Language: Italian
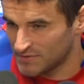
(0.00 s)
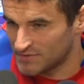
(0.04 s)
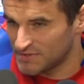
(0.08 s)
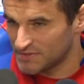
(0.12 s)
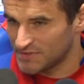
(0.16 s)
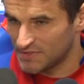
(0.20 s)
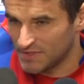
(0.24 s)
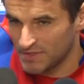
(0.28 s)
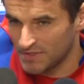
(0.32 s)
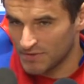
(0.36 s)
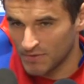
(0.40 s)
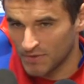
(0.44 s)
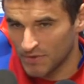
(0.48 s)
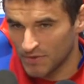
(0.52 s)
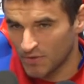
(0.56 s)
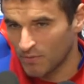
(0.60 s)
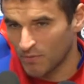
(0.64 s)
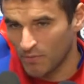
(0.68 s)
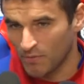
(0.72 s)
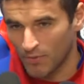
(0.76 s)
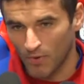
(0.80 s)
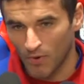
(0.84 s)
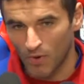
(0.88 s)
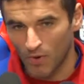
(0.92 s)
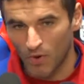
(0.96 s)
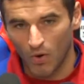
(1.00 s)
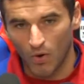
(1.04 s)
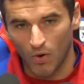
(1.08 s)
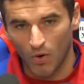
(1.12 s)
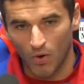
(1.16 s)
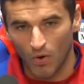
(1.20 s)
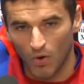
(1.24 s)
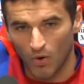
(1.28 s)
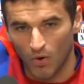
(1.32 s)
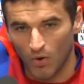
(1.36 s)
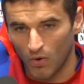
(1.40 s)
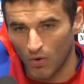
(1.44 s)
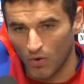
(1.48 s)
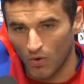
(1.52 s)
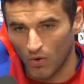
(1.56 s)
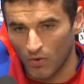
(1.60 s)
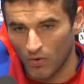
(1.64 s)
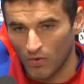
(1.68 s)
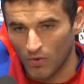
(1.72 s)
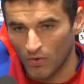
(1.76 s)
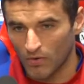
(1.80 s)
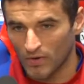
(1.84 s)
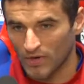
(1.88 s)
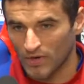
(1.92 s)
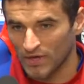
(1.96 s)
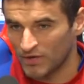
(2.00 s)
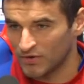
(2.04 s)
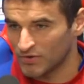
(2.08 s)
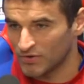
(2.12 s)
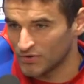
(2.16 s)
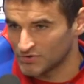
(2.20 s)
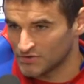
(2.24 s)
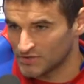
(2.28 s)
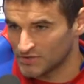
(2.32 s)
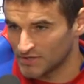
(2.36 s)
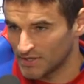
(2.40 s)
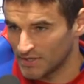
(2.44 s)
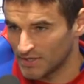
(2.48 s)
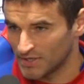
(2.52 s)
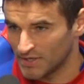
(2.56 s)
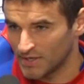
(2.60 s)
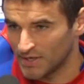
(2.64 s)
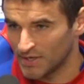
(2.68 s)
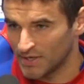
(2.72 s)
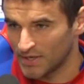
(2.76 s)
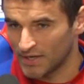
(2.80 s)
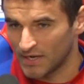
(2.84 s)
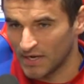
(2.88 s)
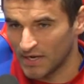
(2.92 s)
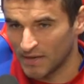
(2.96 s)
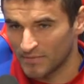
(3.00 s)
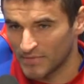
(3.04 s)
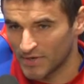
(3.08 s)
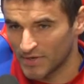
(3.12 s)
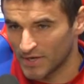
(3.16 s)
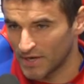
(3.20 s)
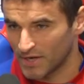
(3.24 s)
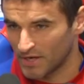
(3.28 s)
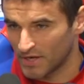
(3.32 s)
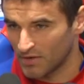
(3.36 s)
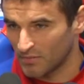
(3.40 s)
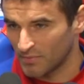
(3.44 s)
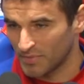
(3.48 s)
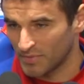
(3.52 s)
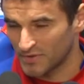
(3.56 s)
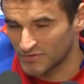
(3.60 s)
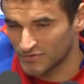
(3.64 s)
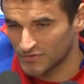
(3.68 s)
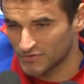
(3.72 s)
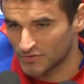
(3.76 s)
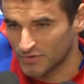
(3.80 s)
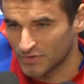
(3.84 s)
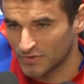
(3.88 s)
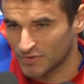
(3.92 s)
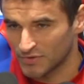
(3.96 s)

positivi, dopo le cose cambieranno, penso